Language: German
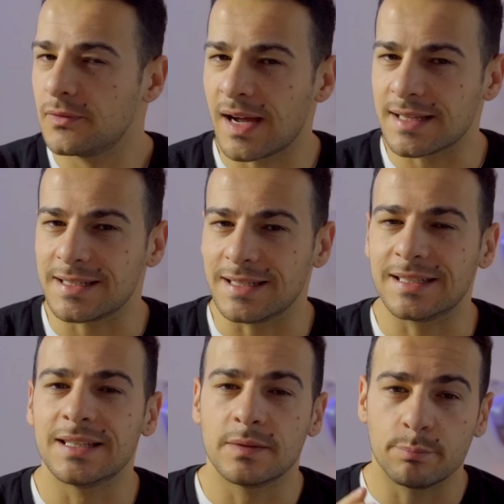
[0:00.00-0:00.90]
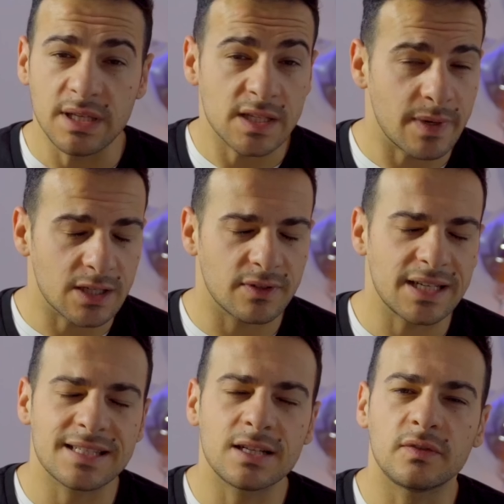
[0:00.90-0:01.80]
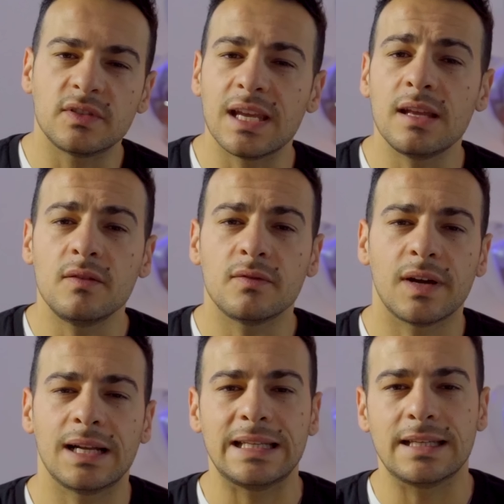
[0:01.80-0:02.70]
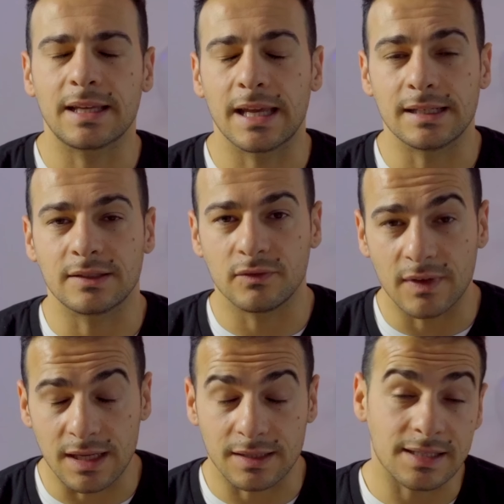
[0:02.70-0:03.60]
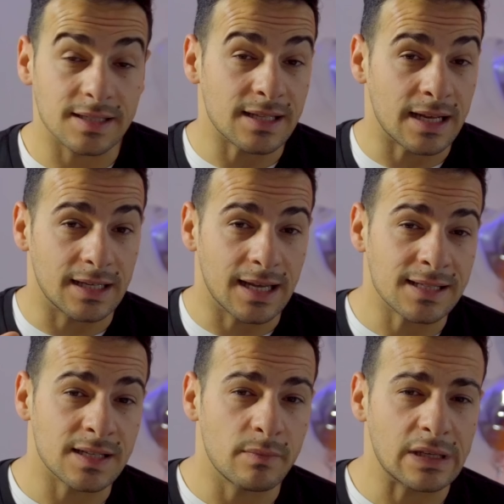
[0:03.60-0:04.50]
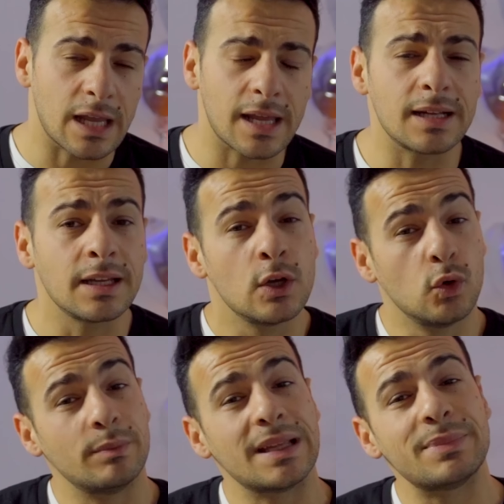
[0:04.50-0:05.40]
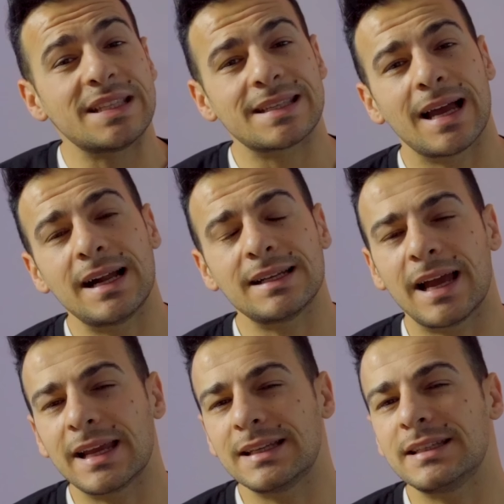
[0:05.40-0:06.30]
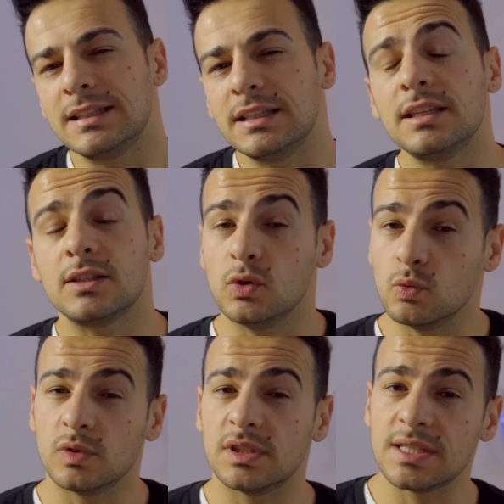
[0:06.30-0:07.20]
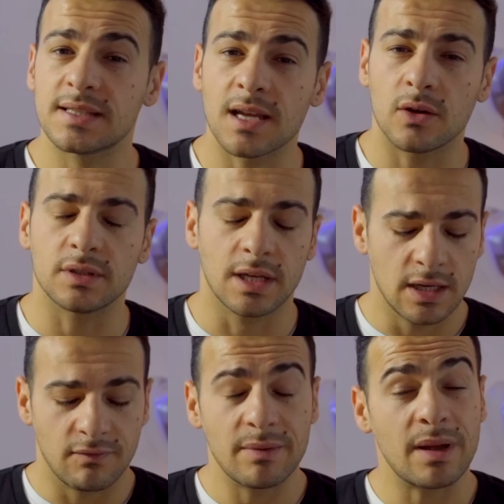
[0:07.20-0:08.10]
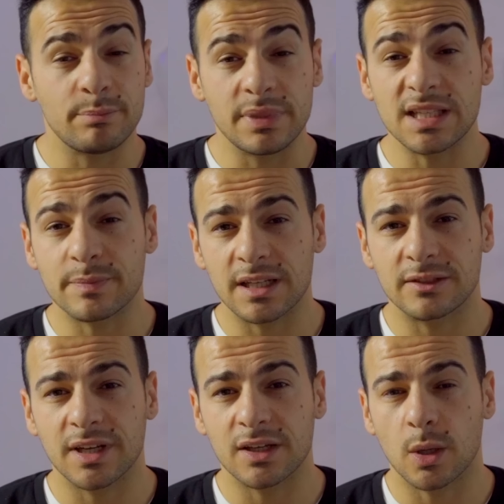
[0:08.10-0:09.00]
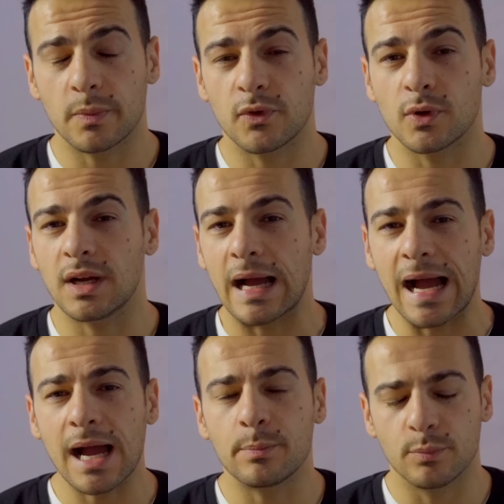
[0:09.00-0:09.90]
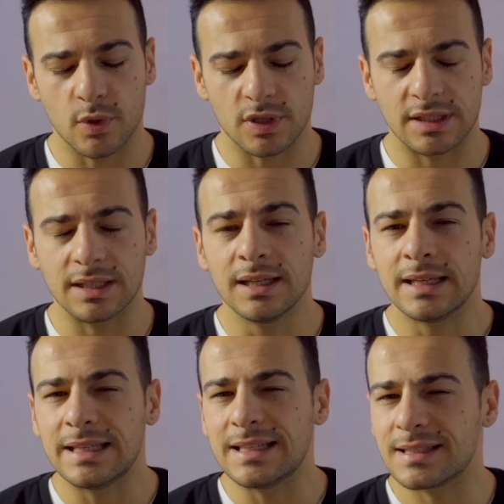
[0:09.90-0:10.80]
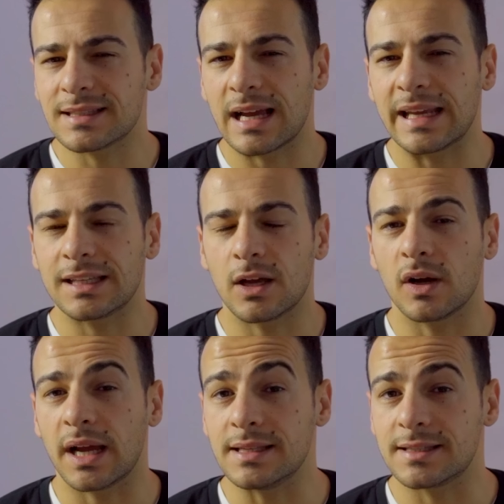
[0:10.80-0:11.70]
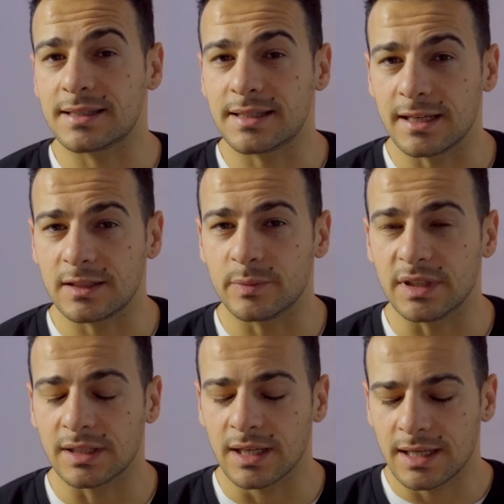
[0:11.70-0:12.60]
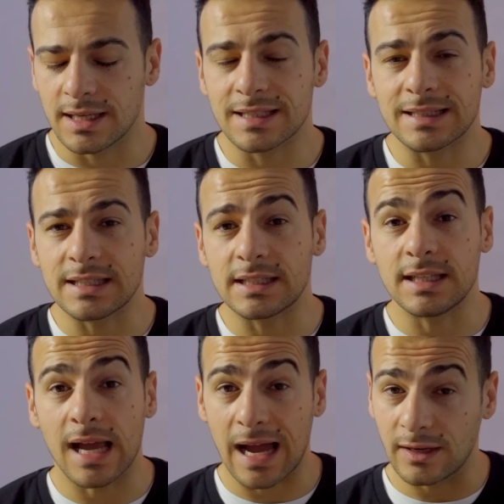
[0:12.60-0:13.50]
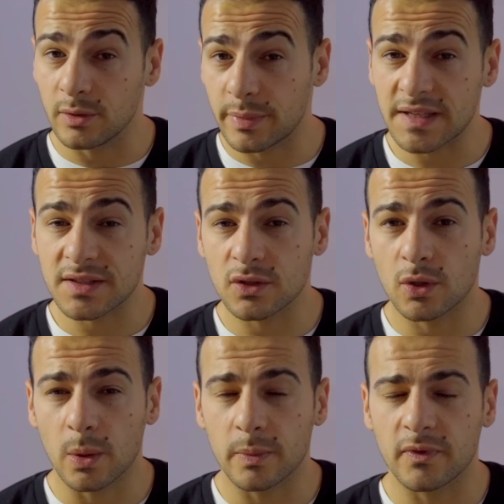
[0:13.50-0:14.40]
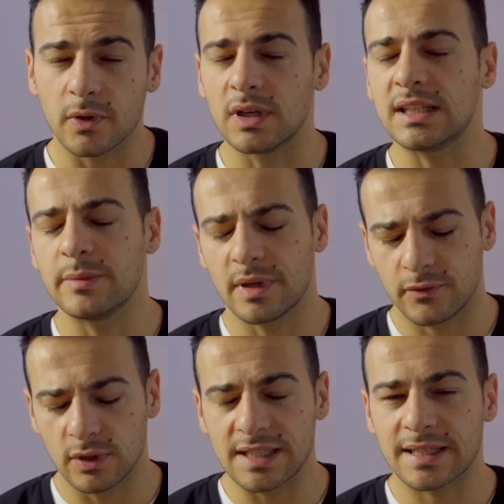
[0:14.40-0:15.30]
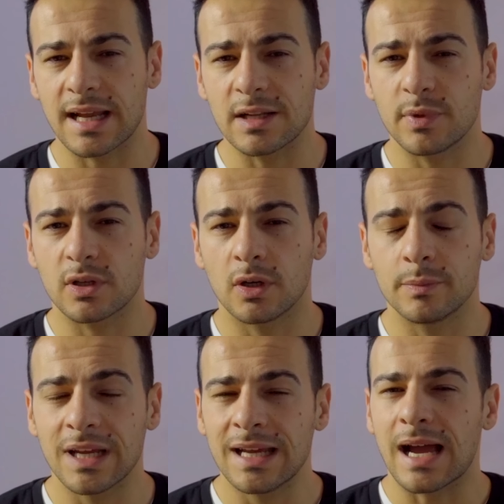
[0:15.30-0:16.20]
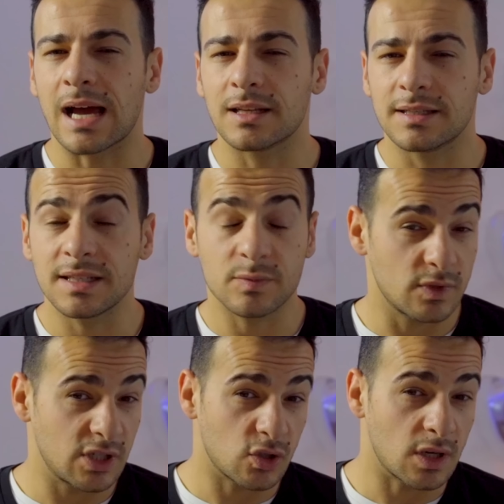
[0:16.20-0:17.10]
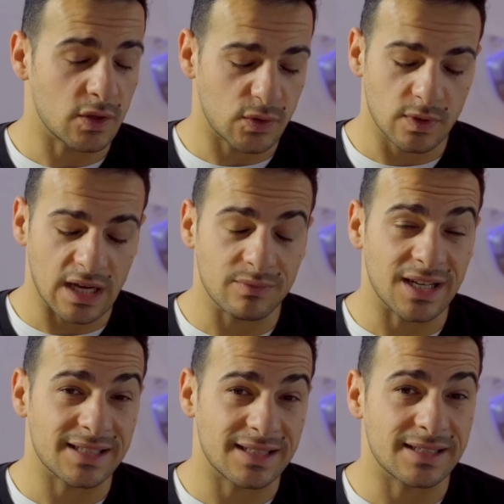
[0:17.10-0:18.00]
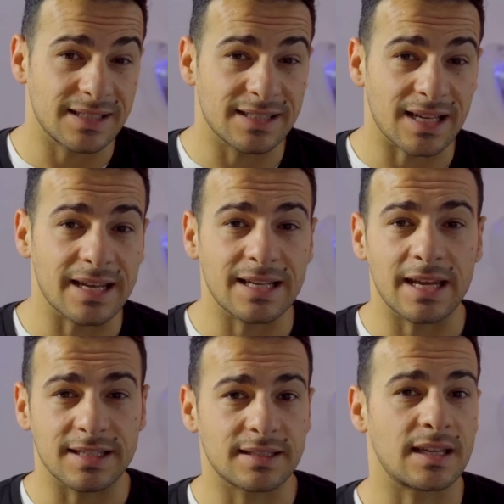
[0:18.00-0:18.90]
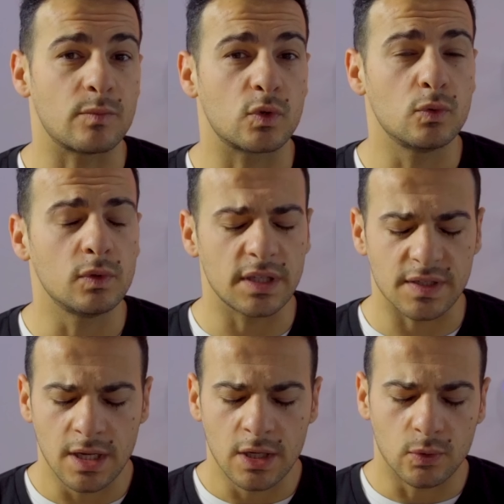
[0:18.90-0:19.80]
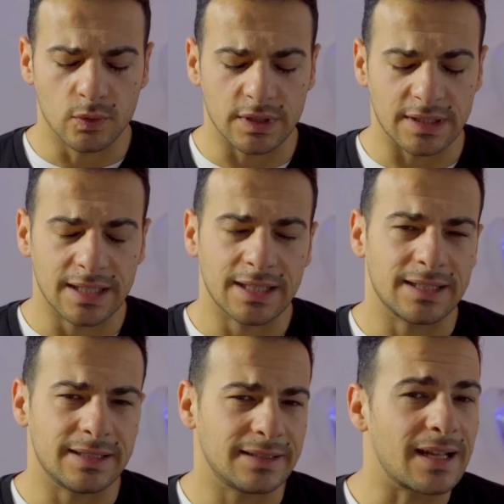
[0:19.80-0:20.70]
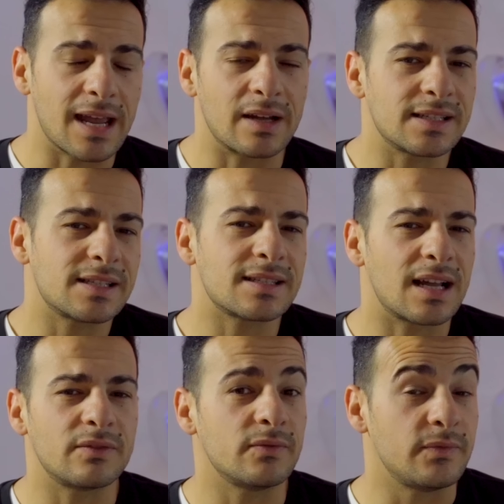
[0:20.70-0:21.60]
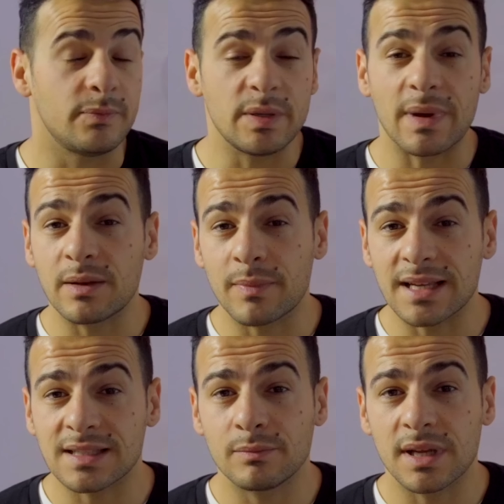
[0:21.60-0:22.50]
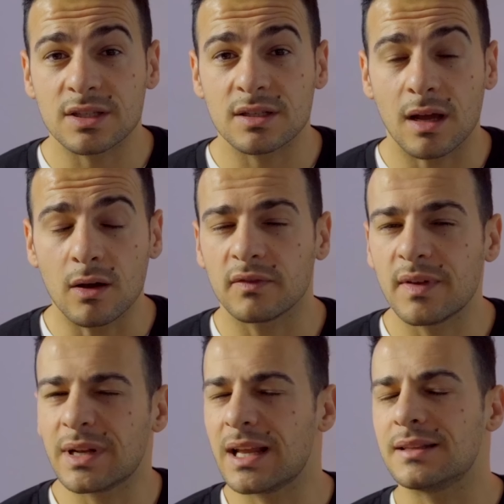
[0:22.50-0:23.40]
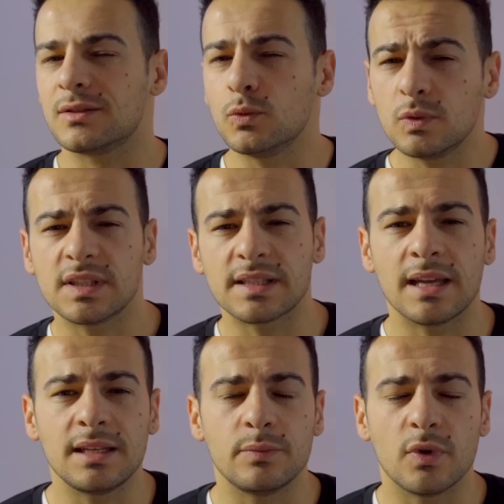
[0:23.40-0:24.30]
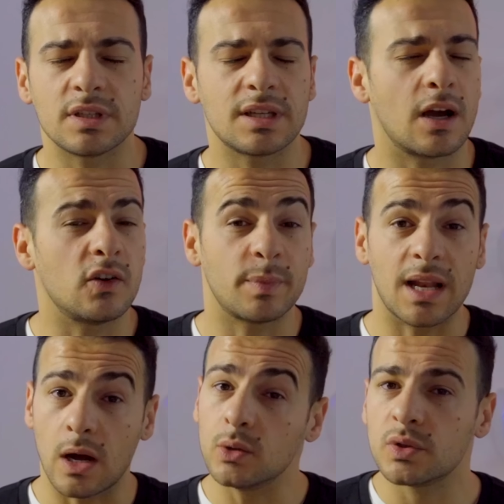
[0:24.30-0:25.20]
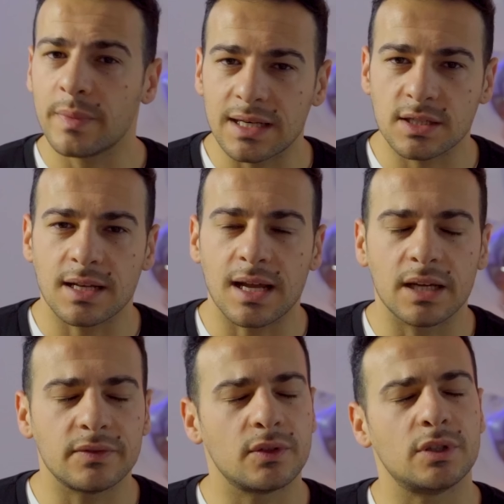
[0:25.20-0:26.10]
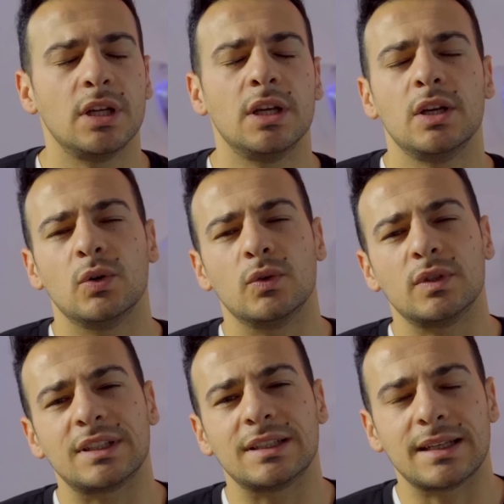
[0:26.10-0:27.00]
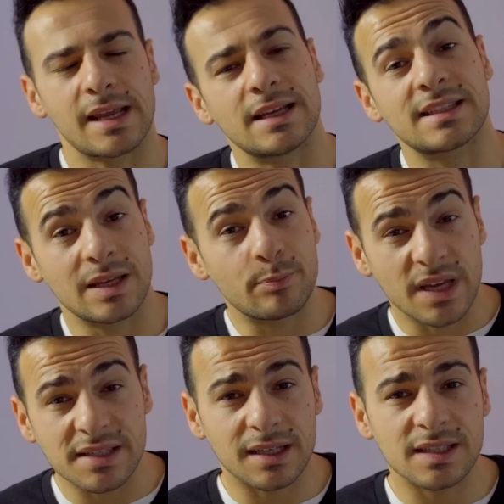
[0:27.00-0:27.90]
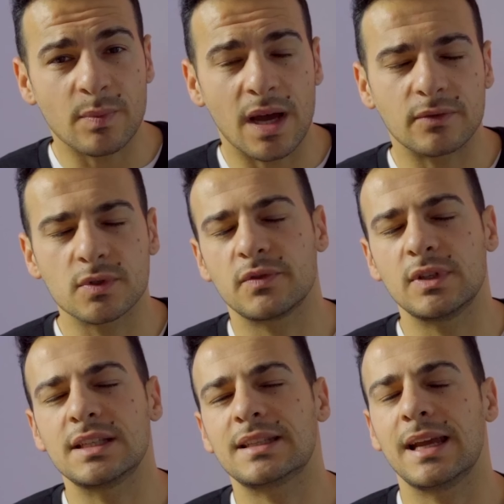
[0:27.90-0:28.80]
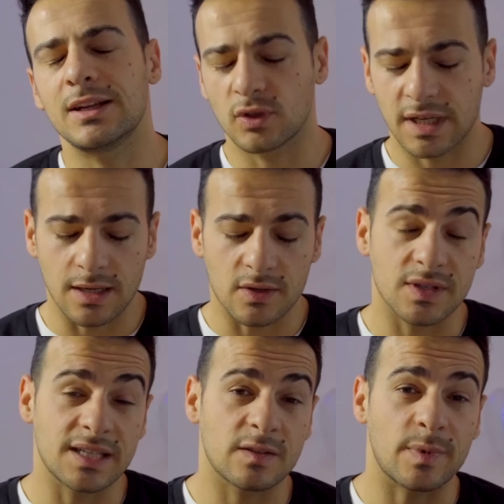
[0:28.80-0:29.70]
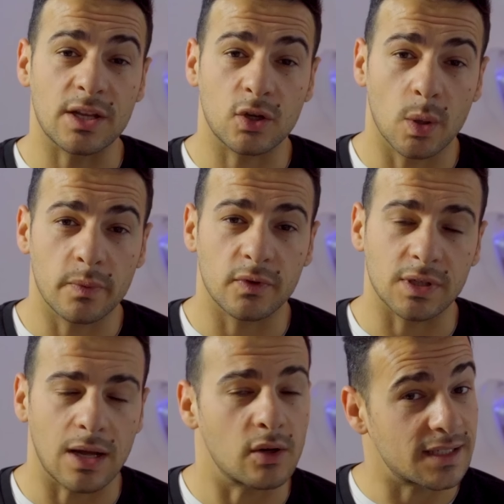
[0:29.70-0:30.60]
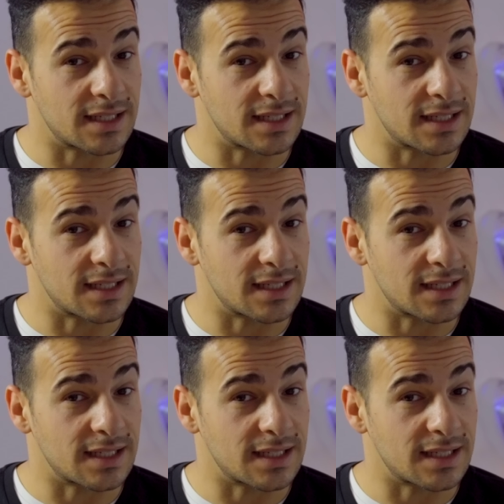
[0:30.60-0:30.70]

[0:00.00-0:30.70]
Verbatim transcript: Fazit. Beats by Dre sind auf jeden Fall ihr Geld wert. Es ist eine ganze Menge Geld und man bezahlt eigentlich nicht nur den Sound. Wenn man Beats by Dre Kopfhörer haben möchte, ist das eigentlich auch ein Statement. Es sind nicht die allerbesten Kopfhörer, die man für das Geld bekommt. Allerdings muss ich schon auch zugeben, dass das Design extrem cool ist und naja, es ist halt wie bei den meisten Menschen auch. Wenn man ein gutes Handy möchte, kauft man automatisch ein iPhone und naja, es gibt bessere Smartphones für das Geld und genauso ist es bei den Kopfhörern auch.